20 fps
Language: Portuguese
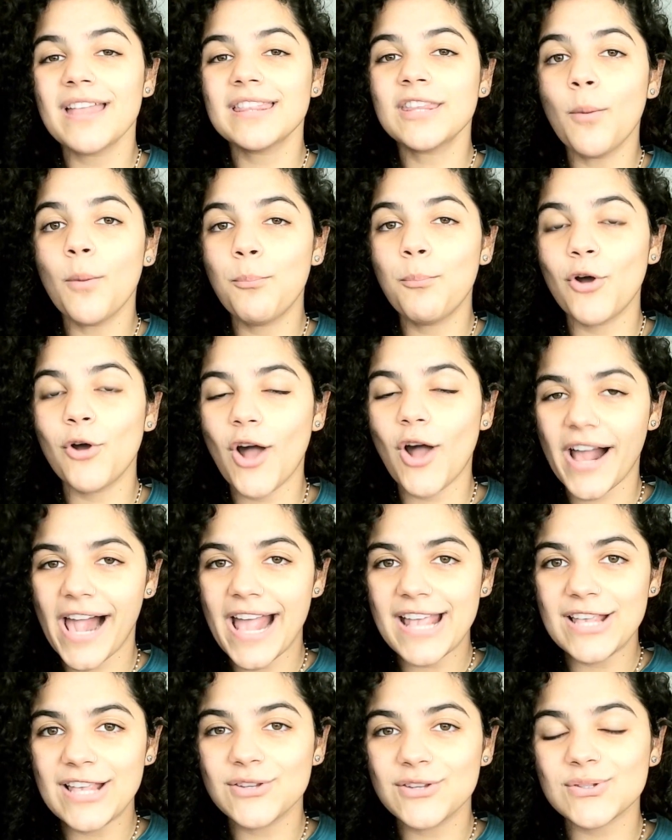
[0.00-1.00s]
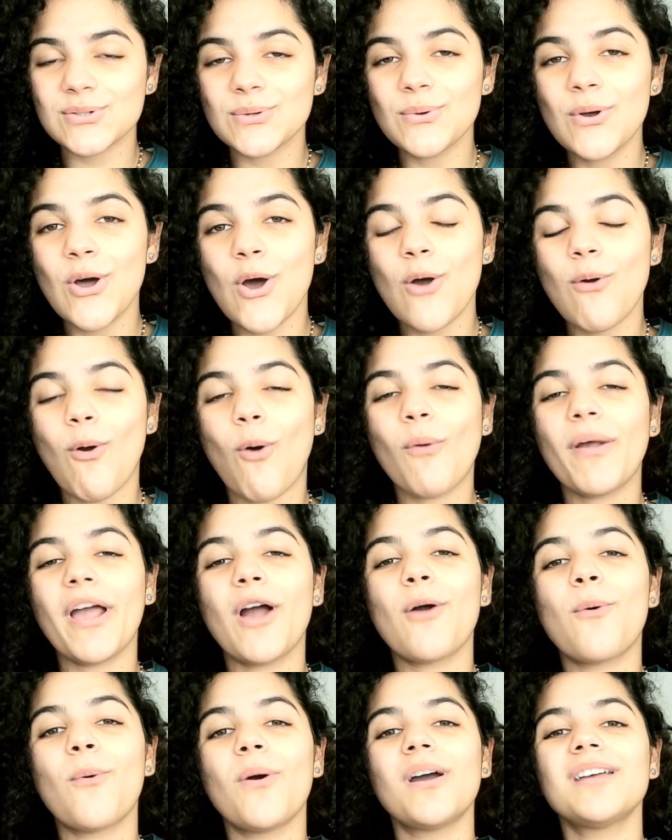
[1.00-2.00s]
Então, por hora é isso.
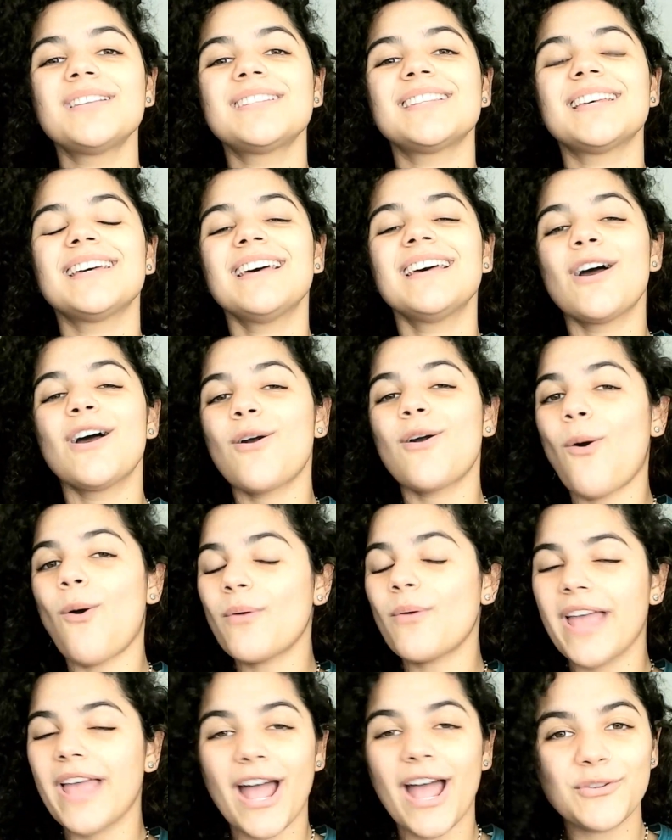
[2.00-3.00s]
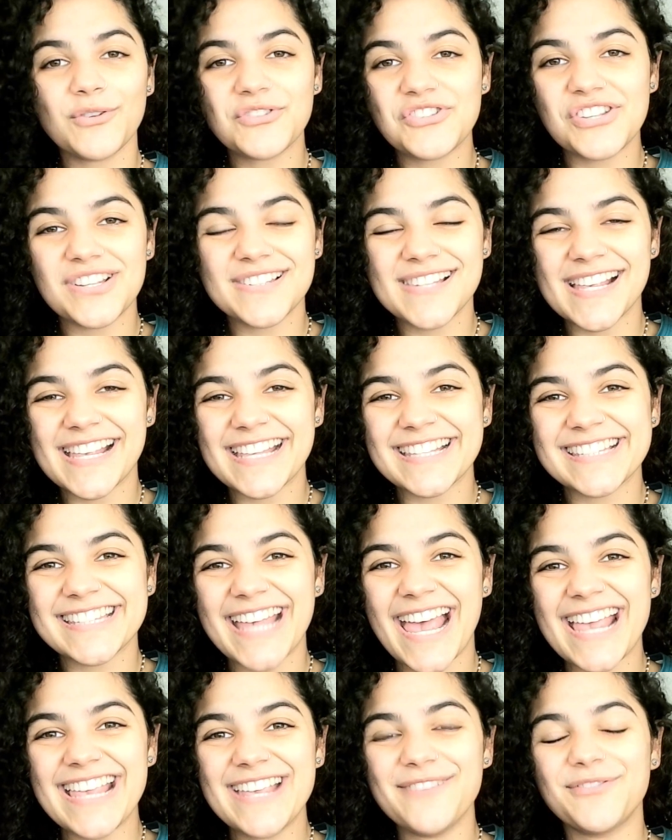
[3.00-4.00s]
Qualquer coisa, qualquer notícia que
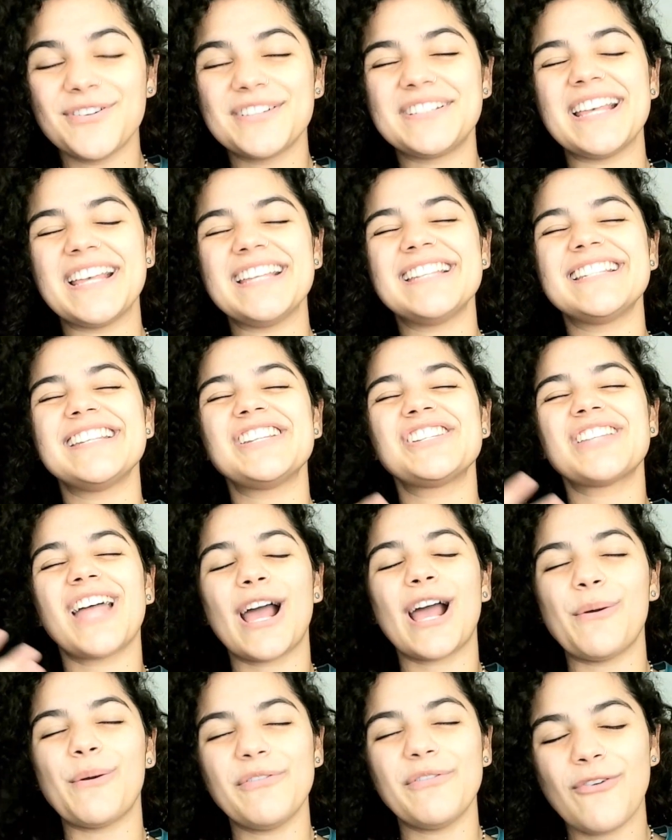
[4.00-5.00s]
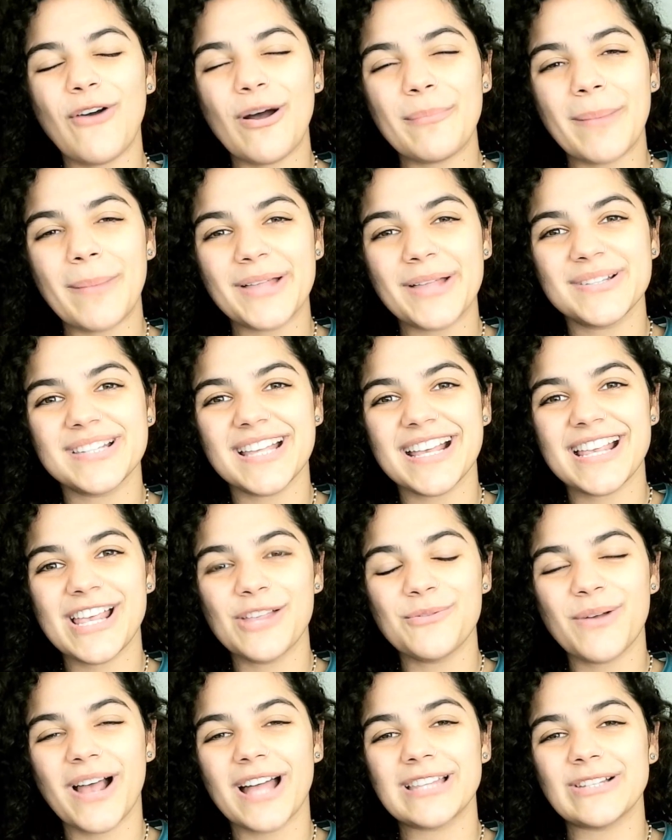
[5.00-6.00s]
sair, vocês estarão informados
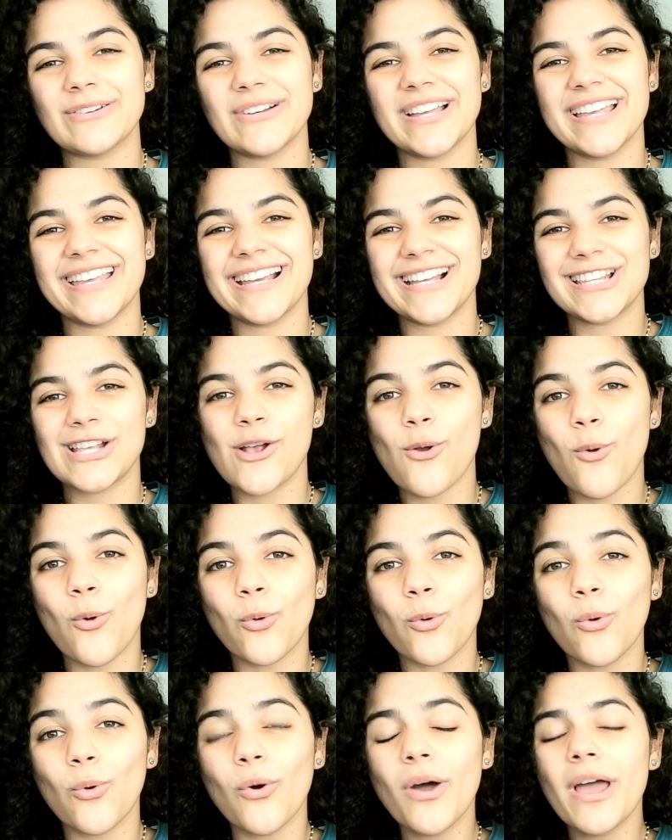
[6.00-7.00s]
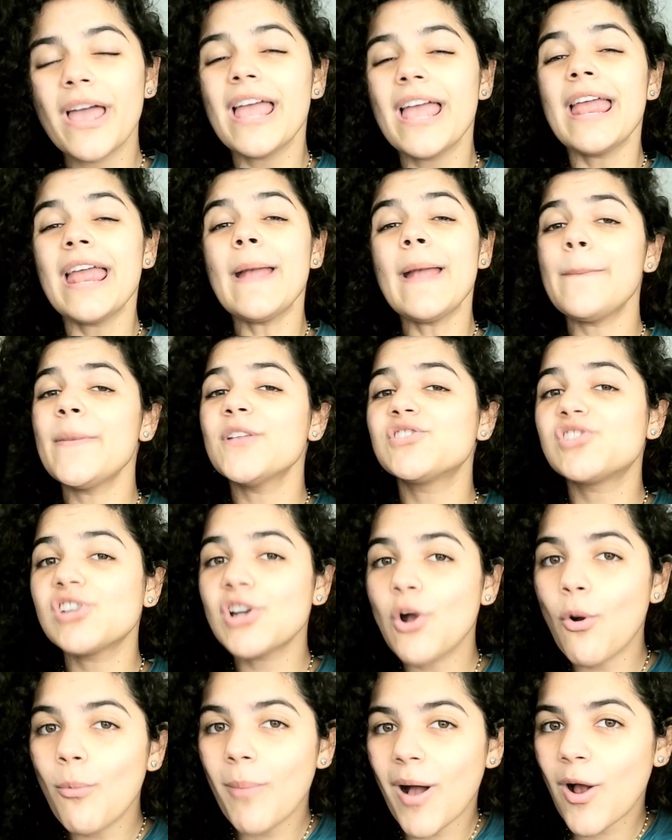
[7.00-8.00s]
aqui no canal Guerreira Tricolor. E me
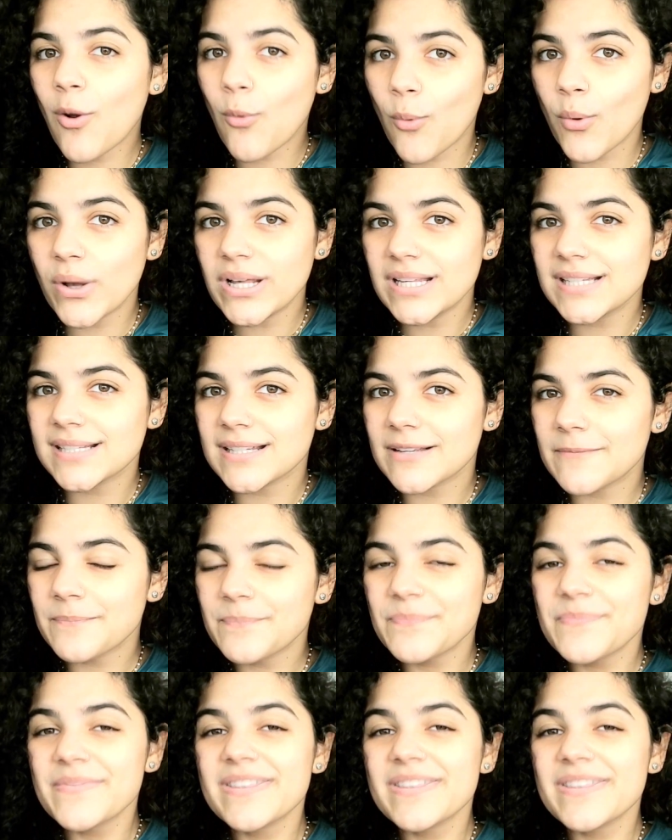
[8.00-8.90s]
digam uma coisa.